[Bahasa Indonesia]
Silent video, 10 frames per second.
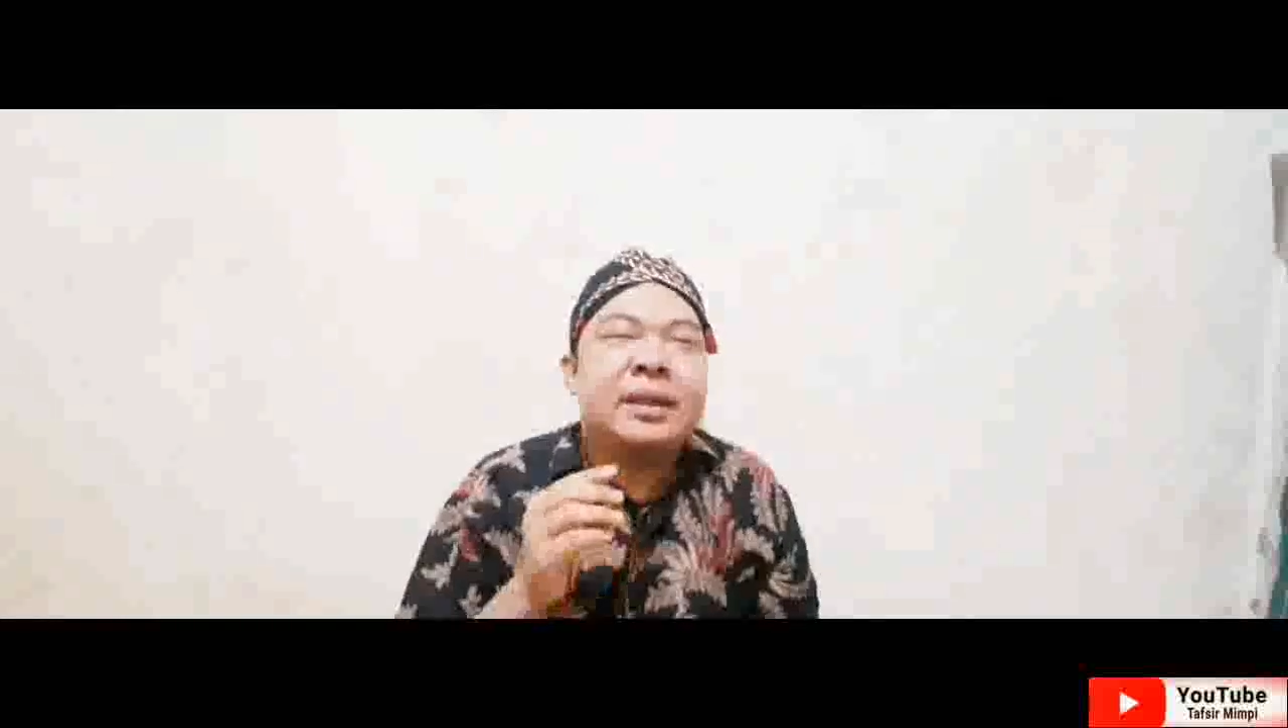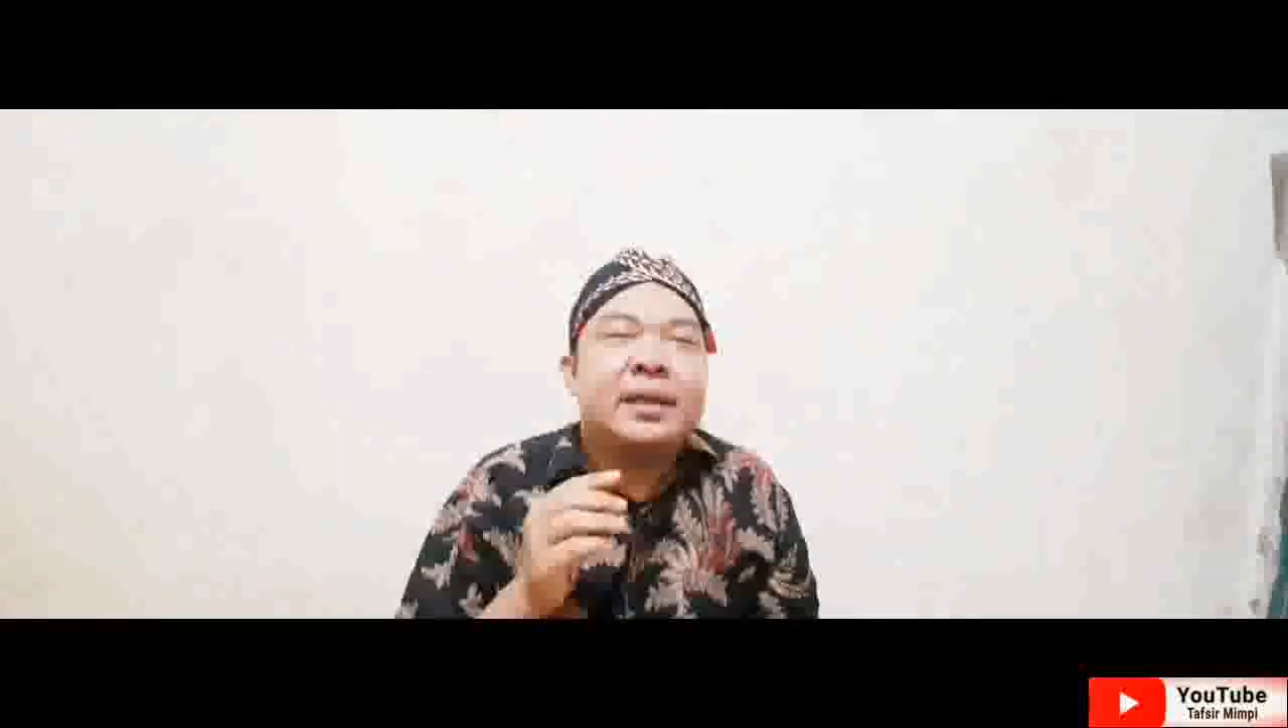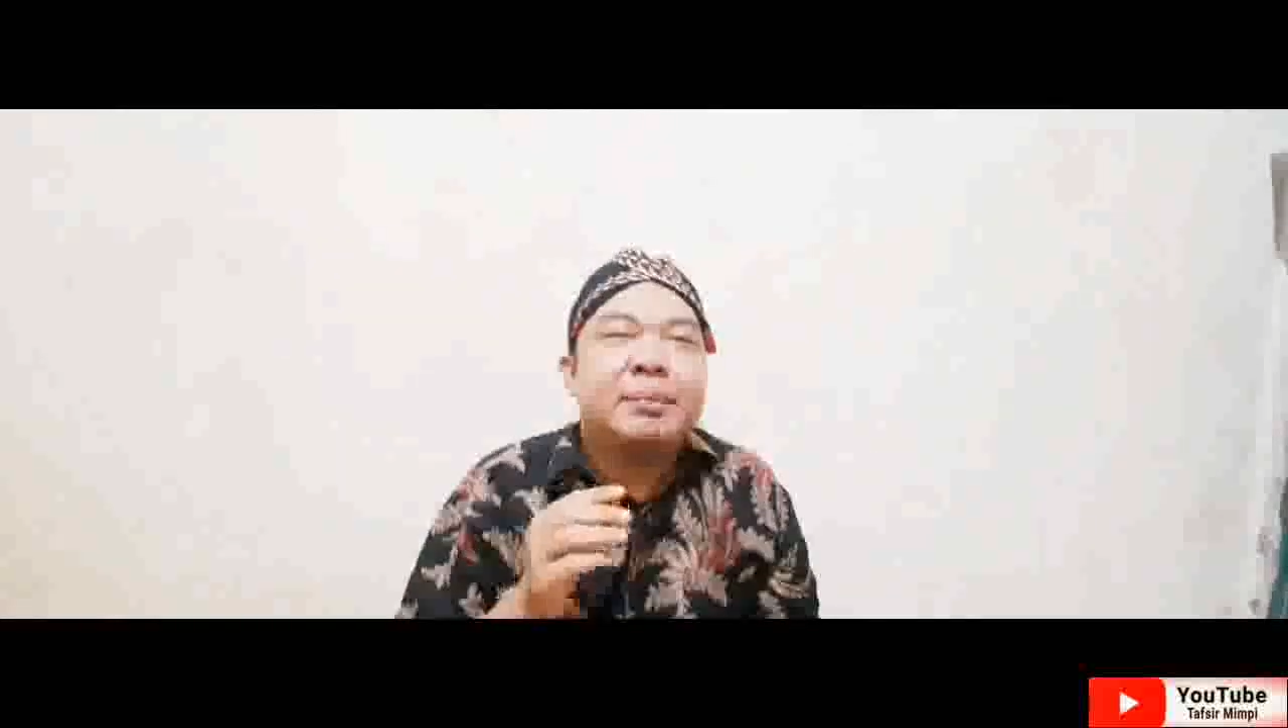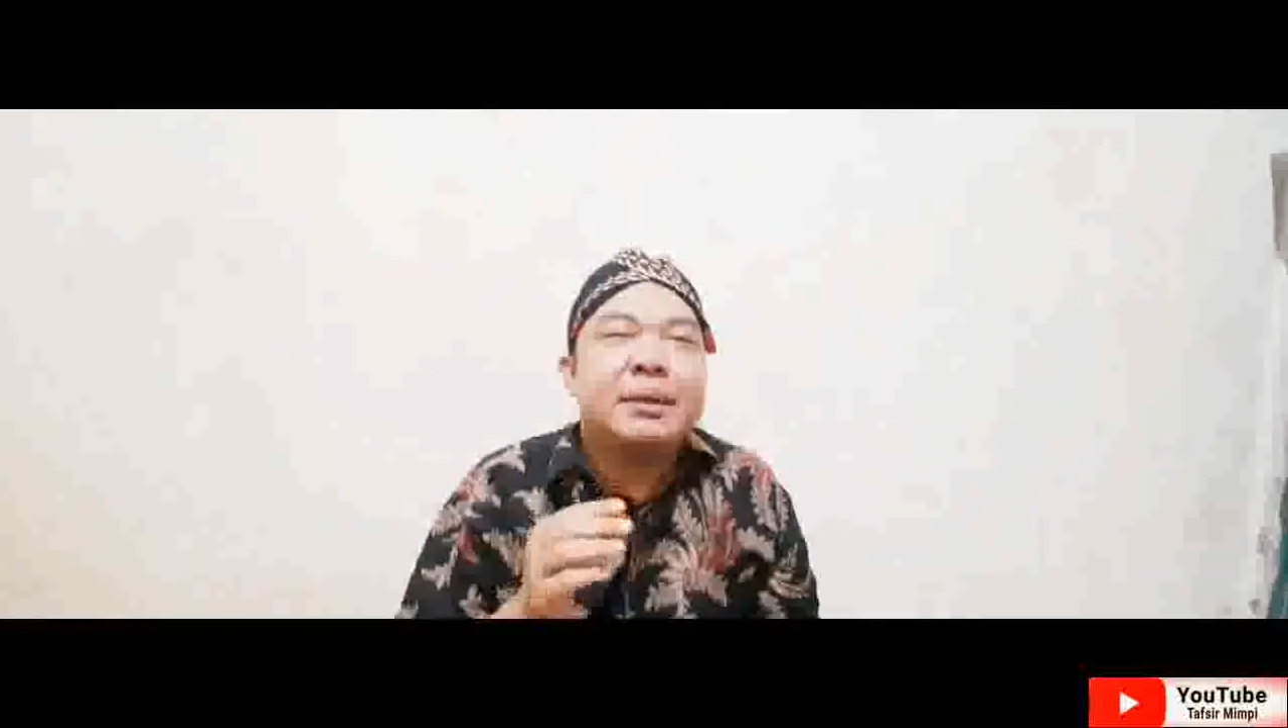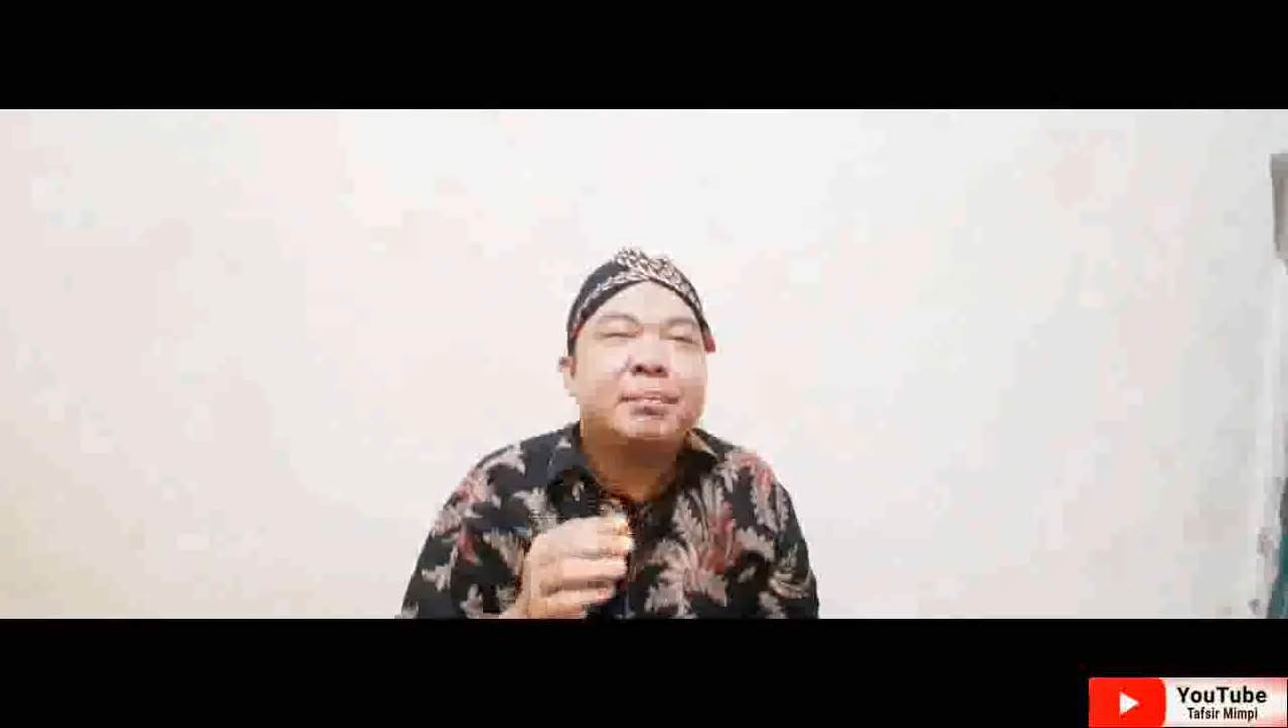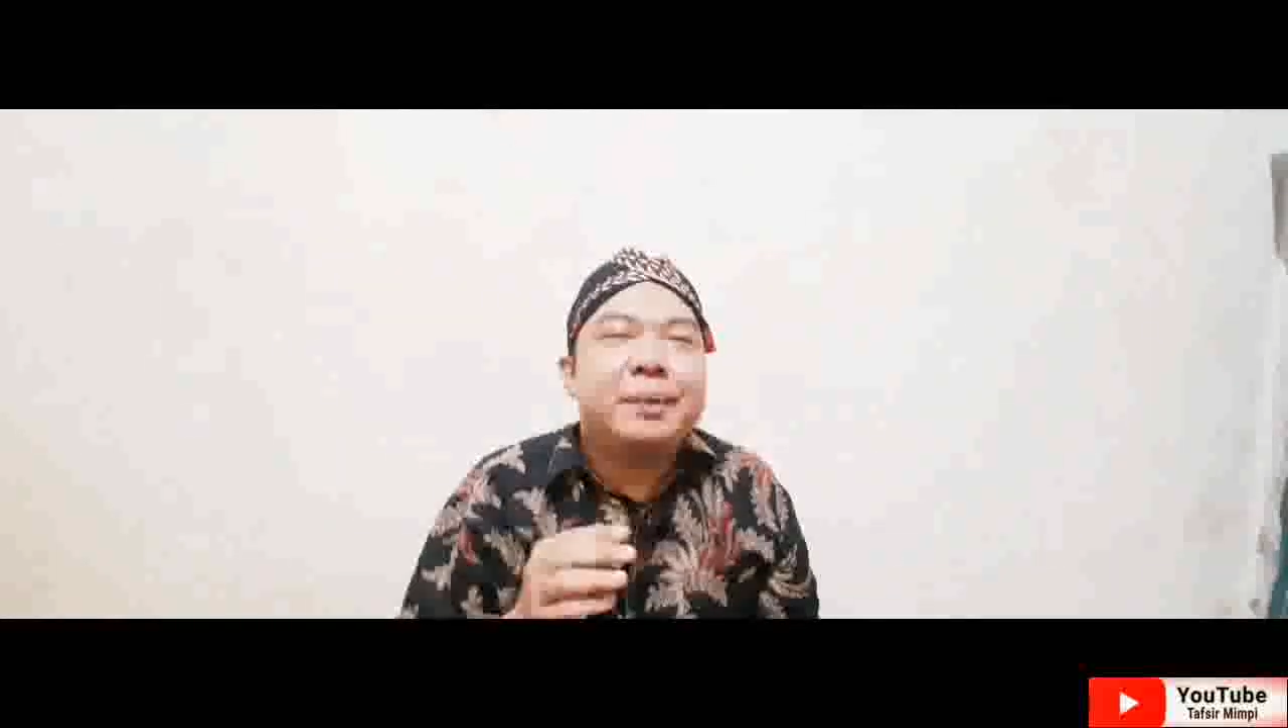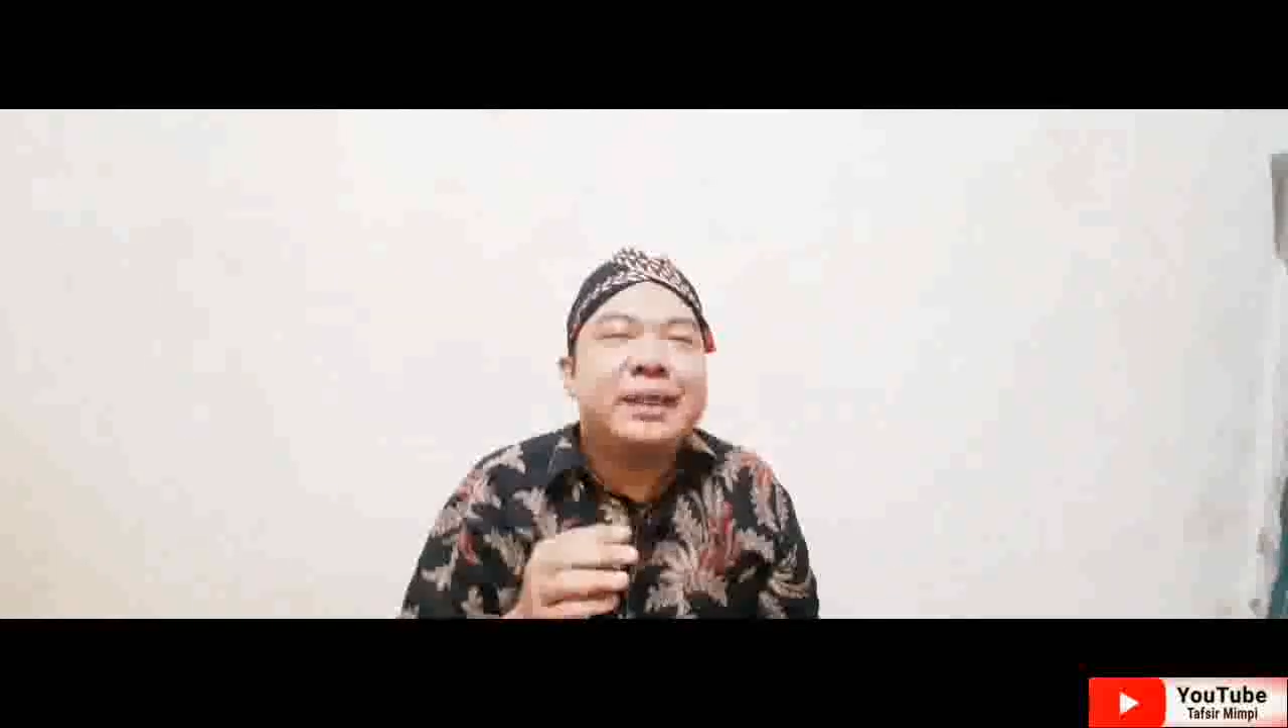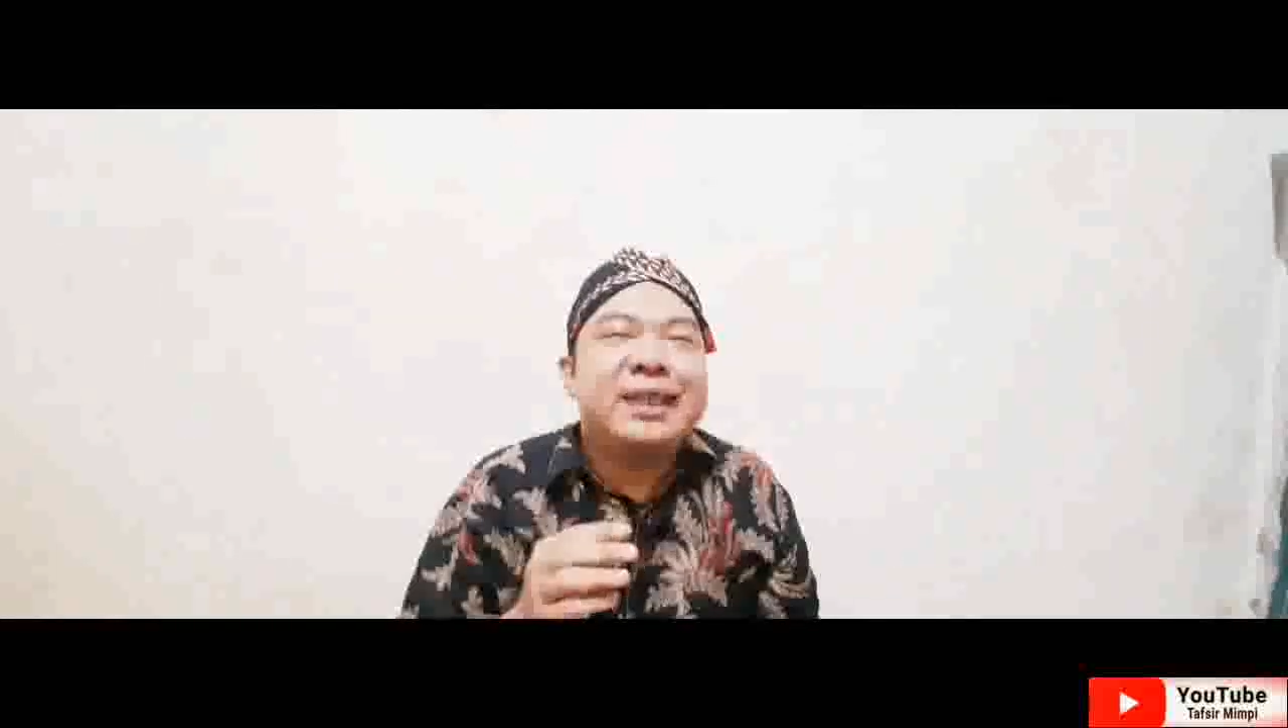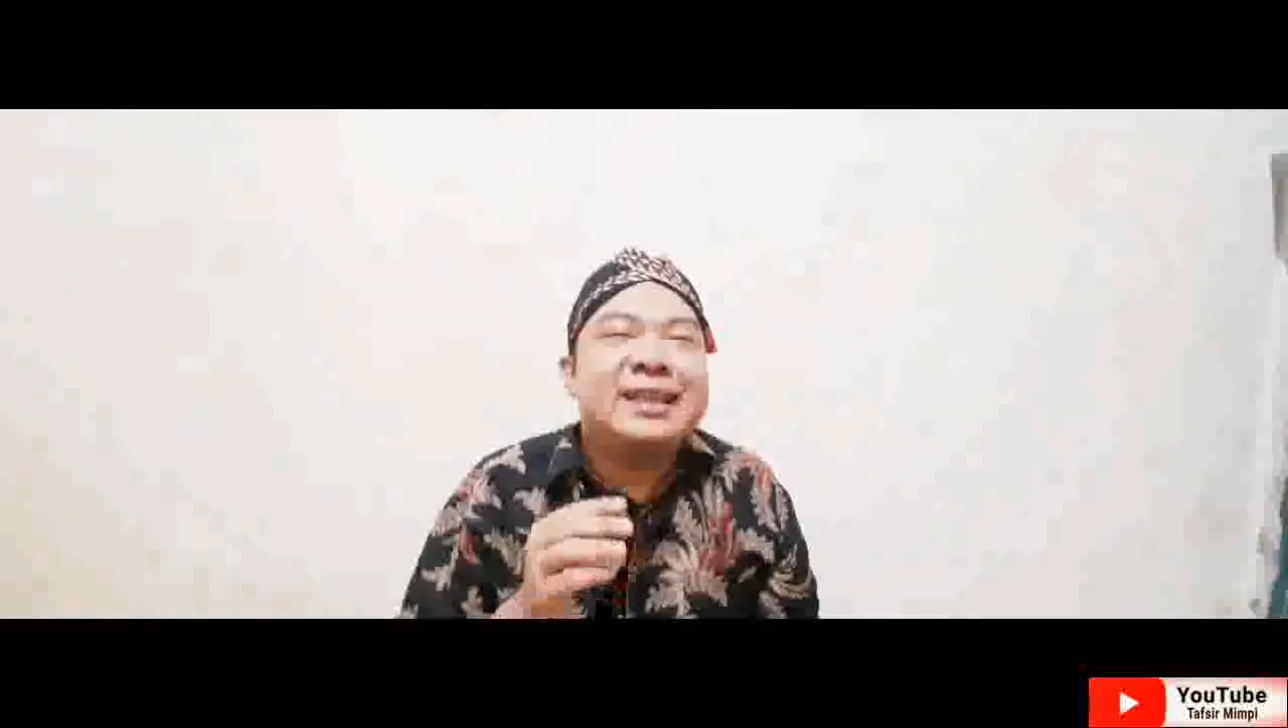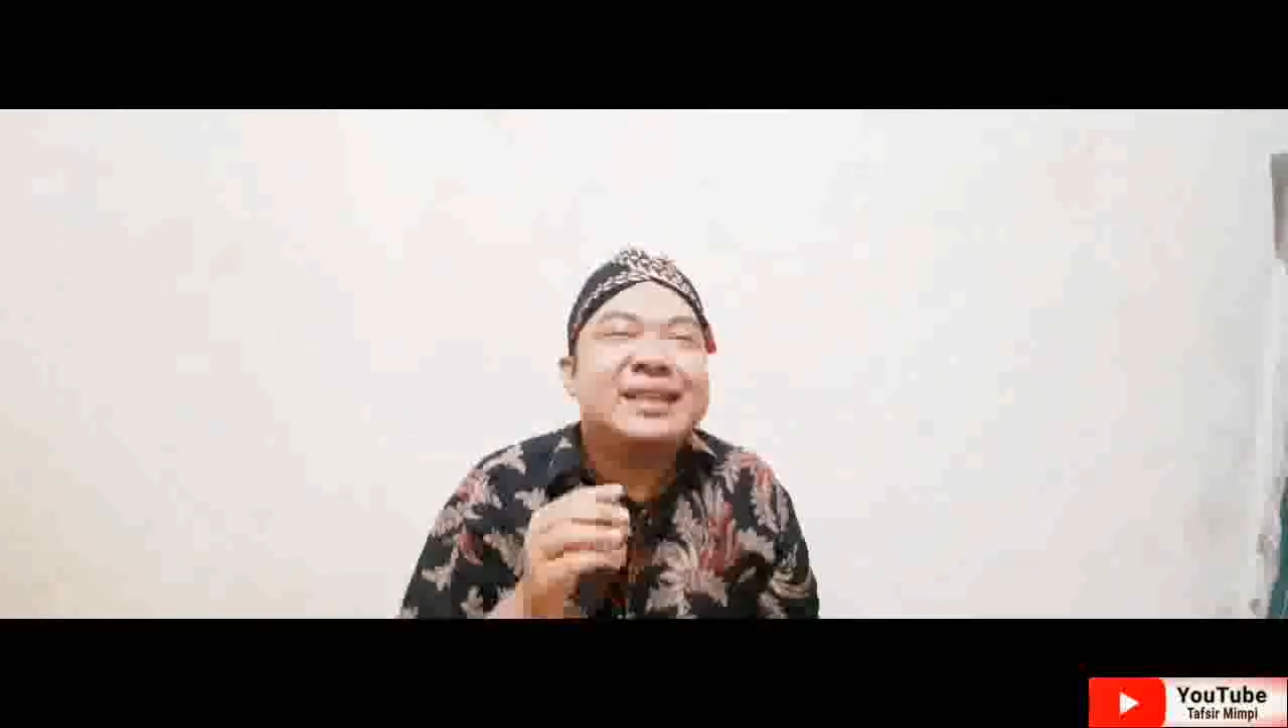
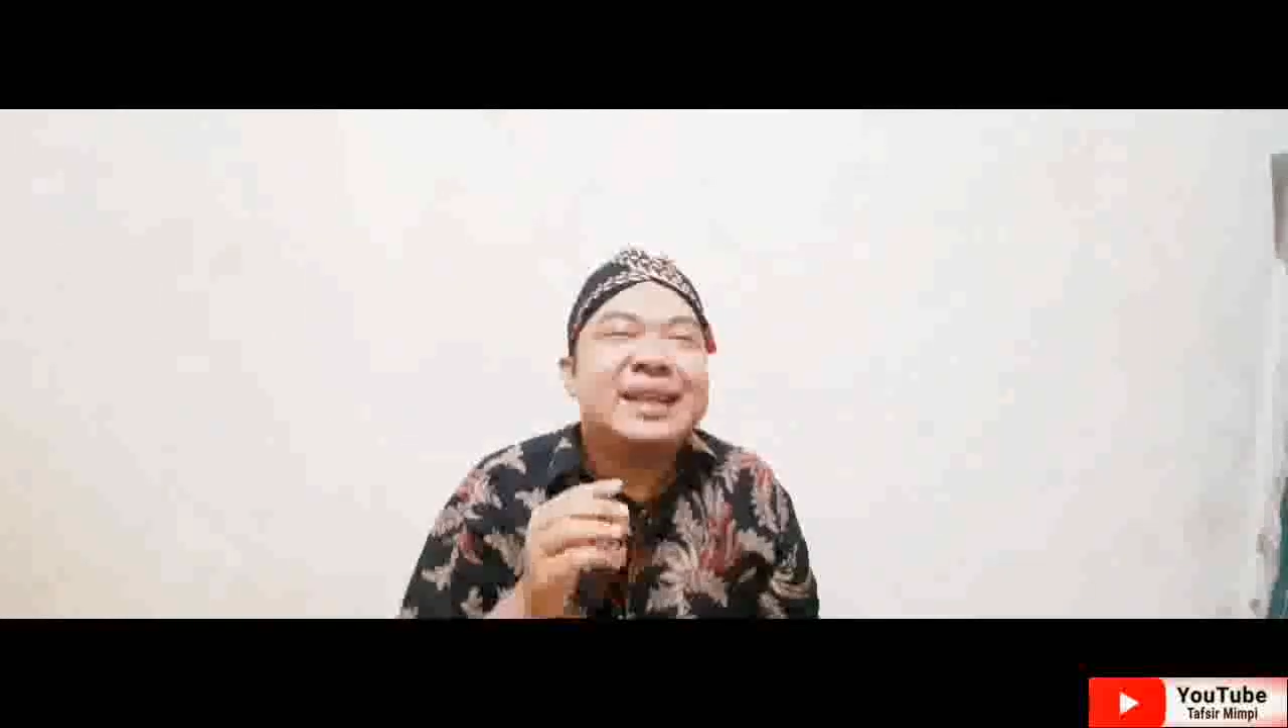Mimpi